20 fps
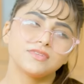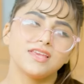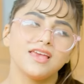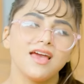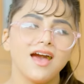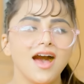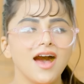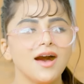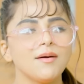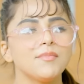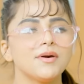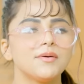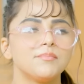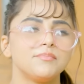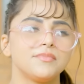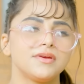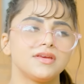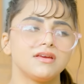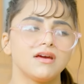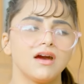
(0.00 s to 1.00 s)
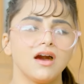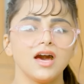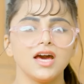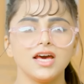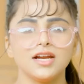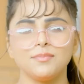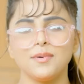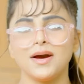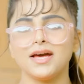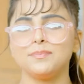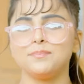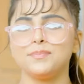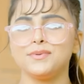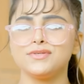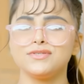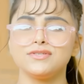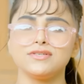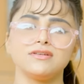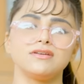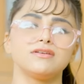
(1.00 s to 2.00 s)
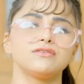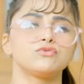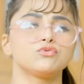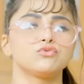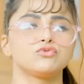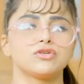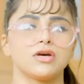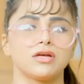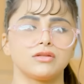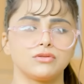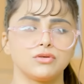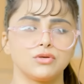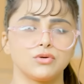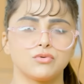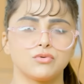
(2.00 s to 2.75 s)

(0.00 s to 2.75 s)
क्या मम्मी हर बात पे सीरियस हो जाती